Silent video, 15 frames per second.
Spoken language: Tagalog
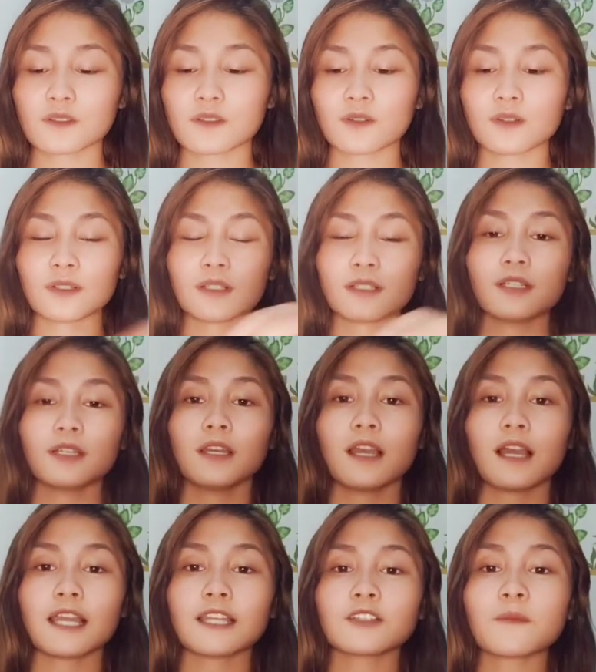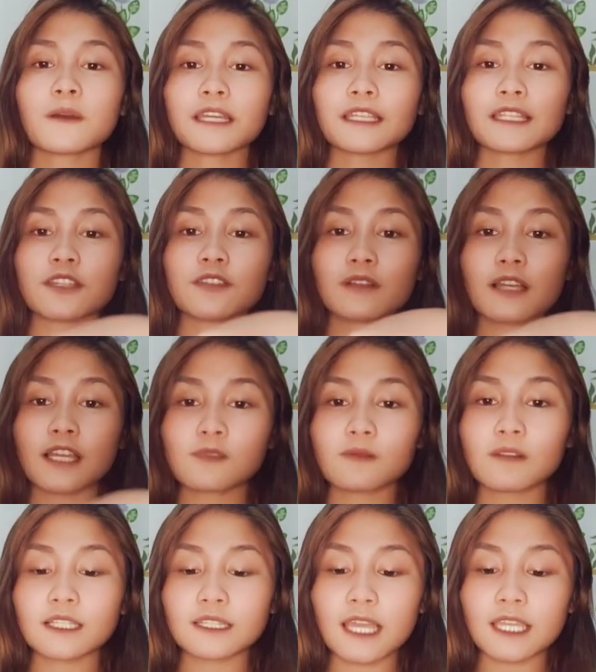So, ayun kung makita nyo guys,
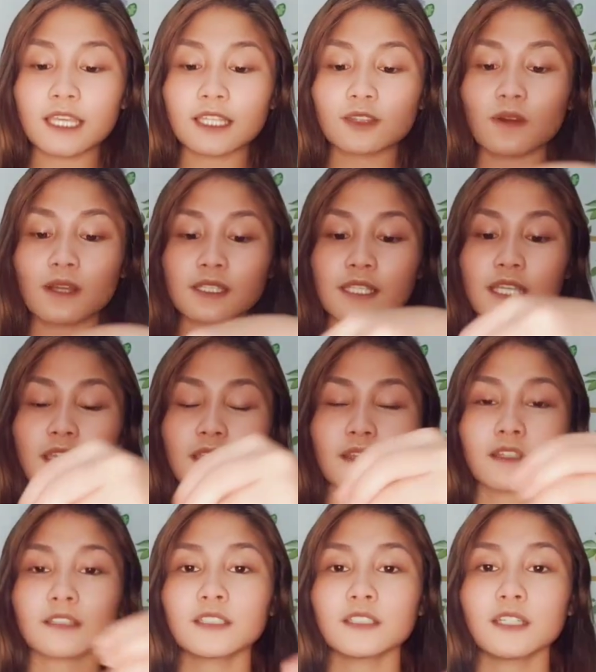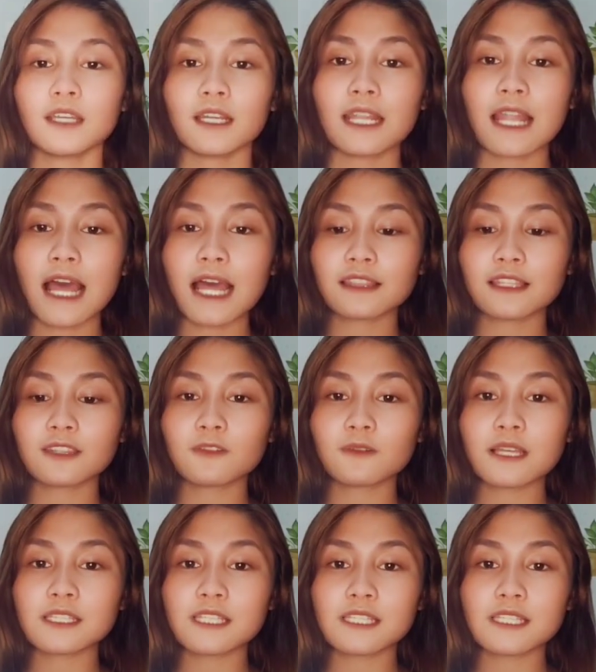walang daya to kasi lahat dito
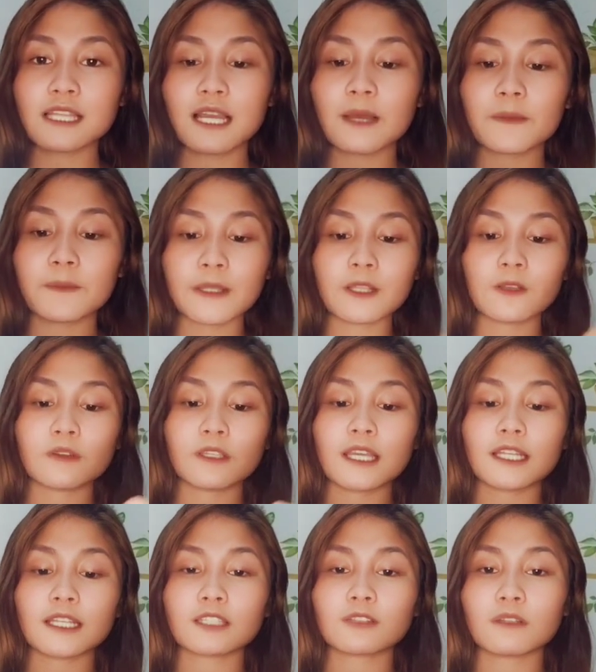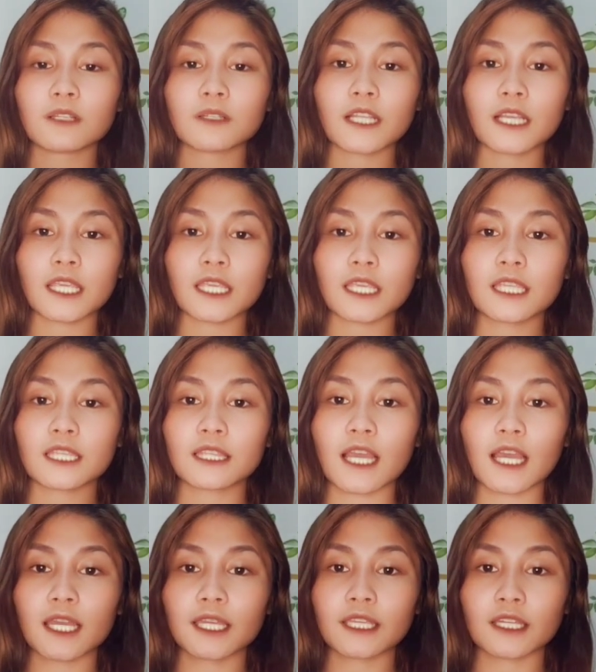guys is nakabilog yan at walang
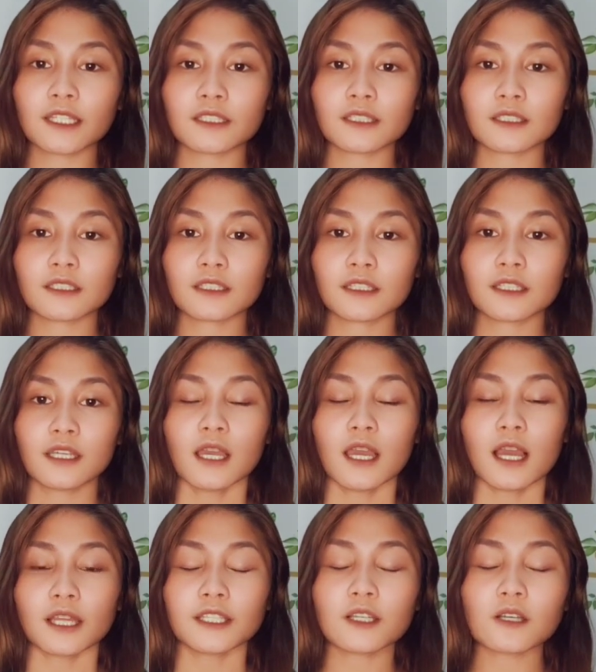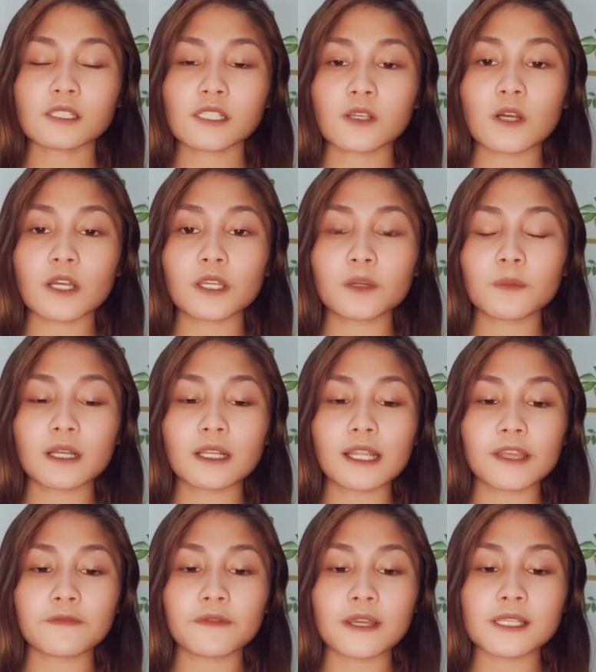nakikita. Ayan. Hindi kasi kayang
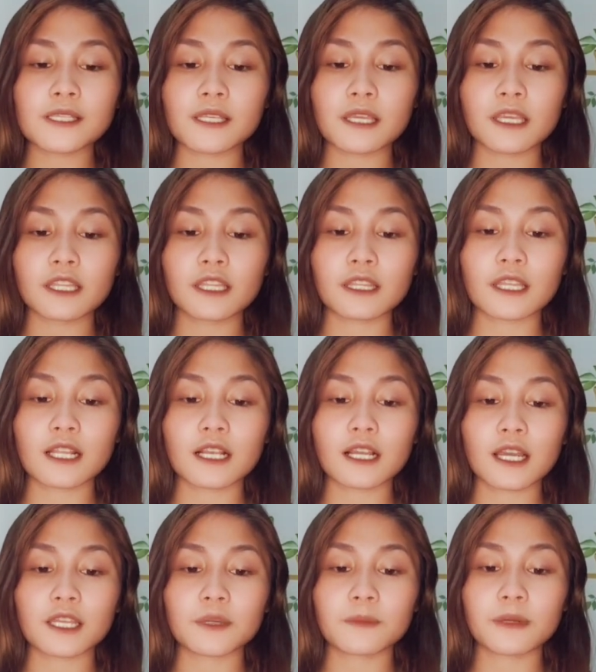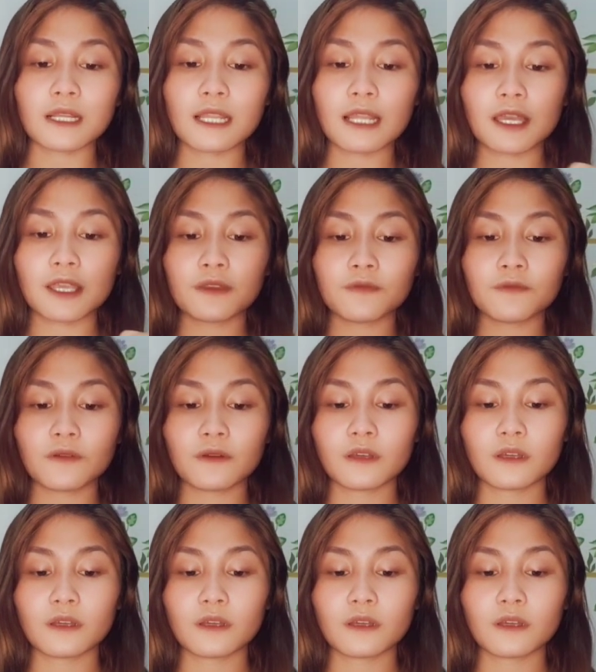mag-live guys eh. Hindi talaga kaya mag-live.